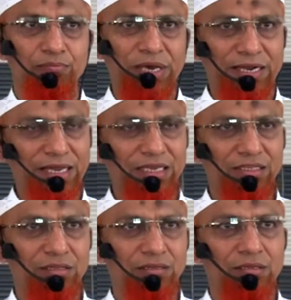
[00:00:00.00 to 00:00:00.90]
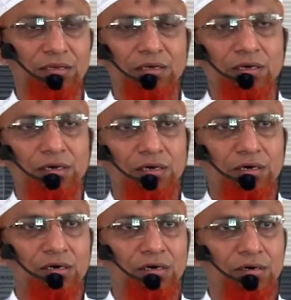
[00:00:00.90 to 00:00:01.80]
বেড়াইত
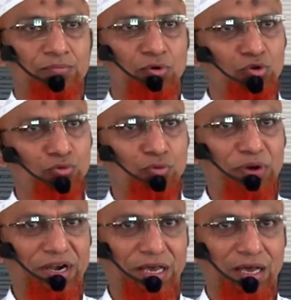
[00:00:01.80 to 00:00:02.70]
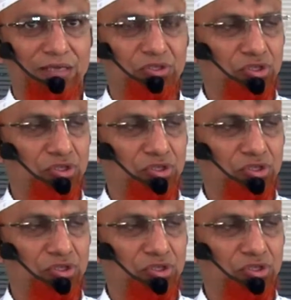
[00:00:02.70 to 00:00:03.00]
পূর্বপাড়ার